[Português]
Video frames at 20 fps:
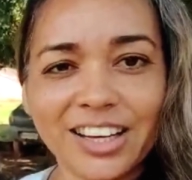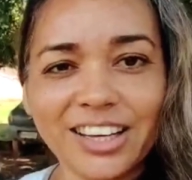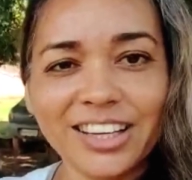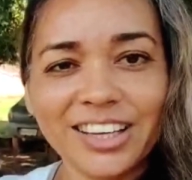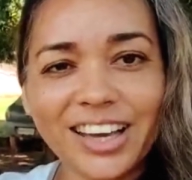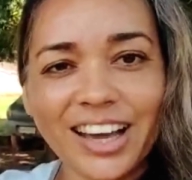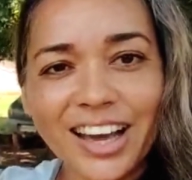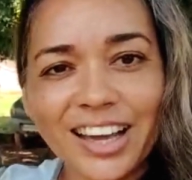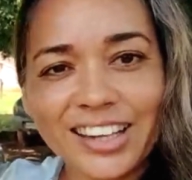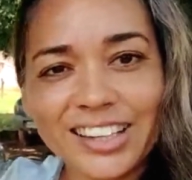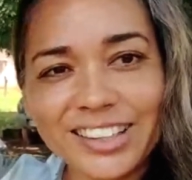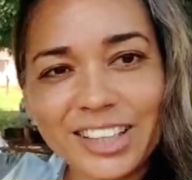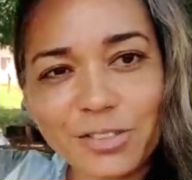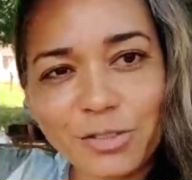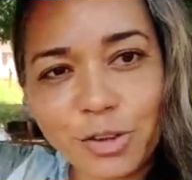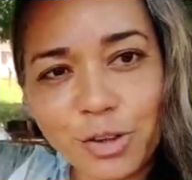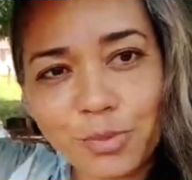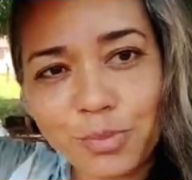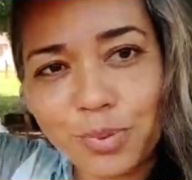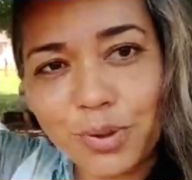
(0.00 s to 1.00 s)
E ainda
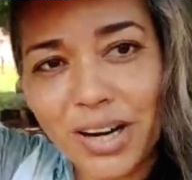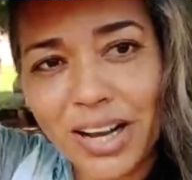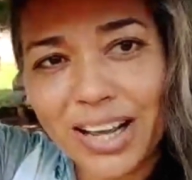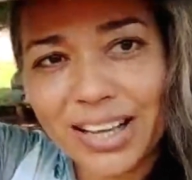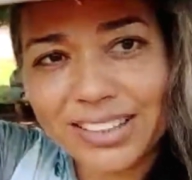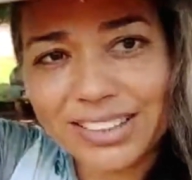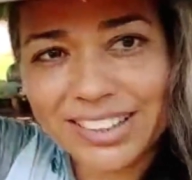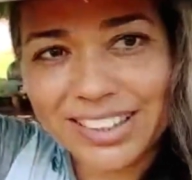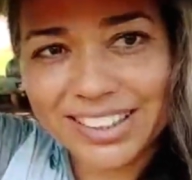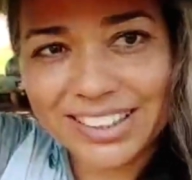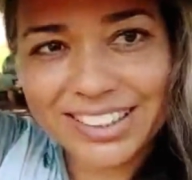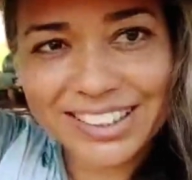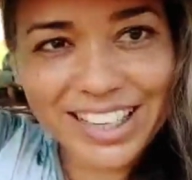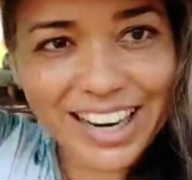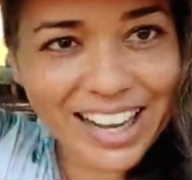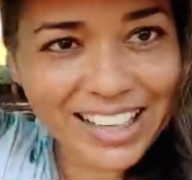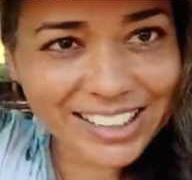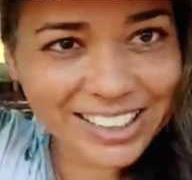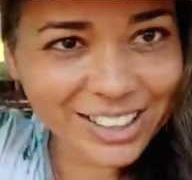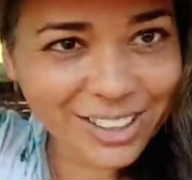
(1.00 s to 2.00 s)
fui
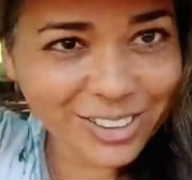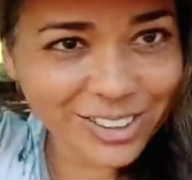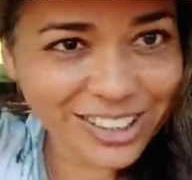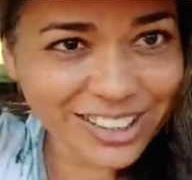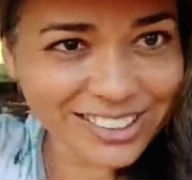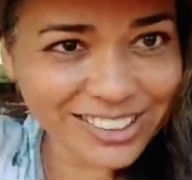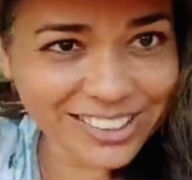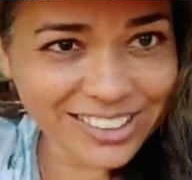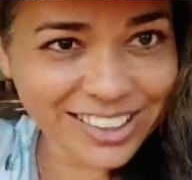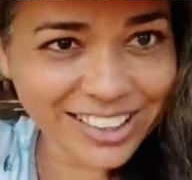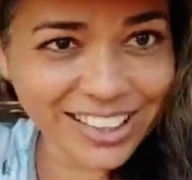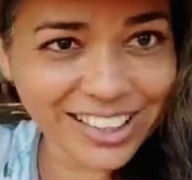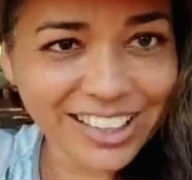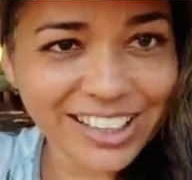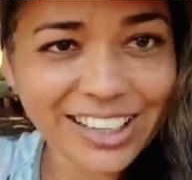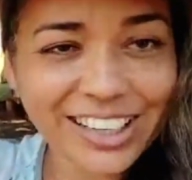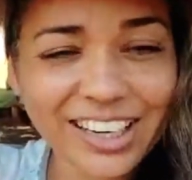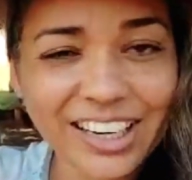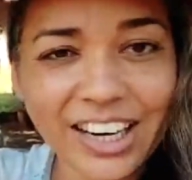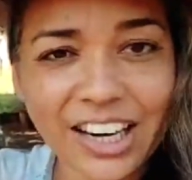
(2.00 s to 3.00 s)
presenteada com esse
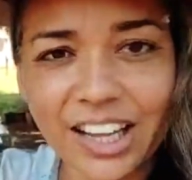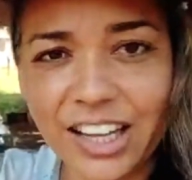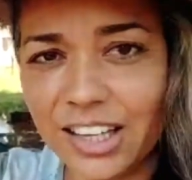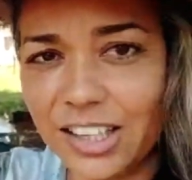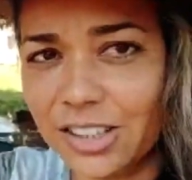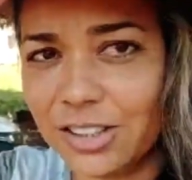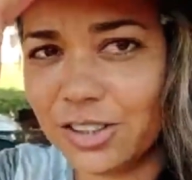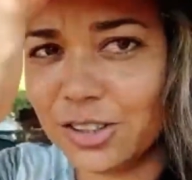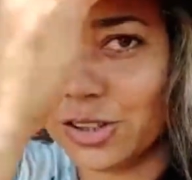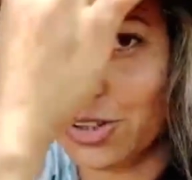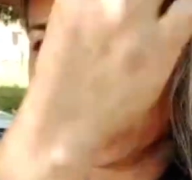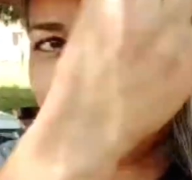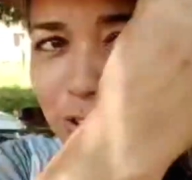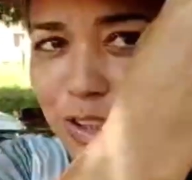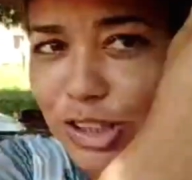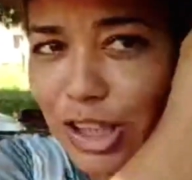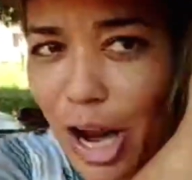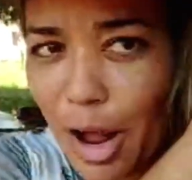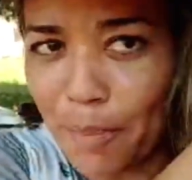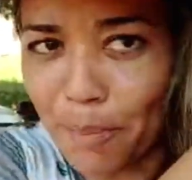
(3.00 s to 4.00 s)
lindo
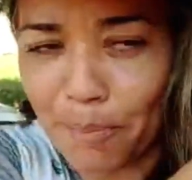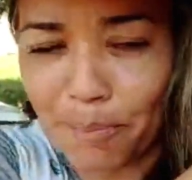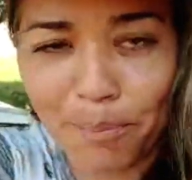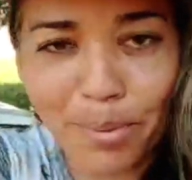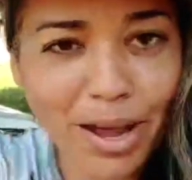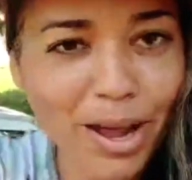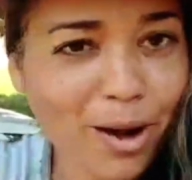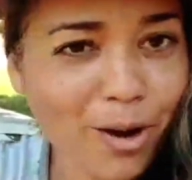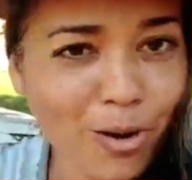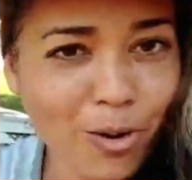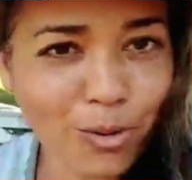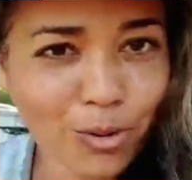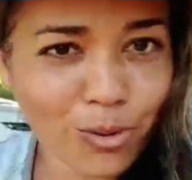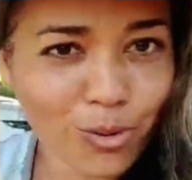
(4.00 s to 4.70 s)
Chapéu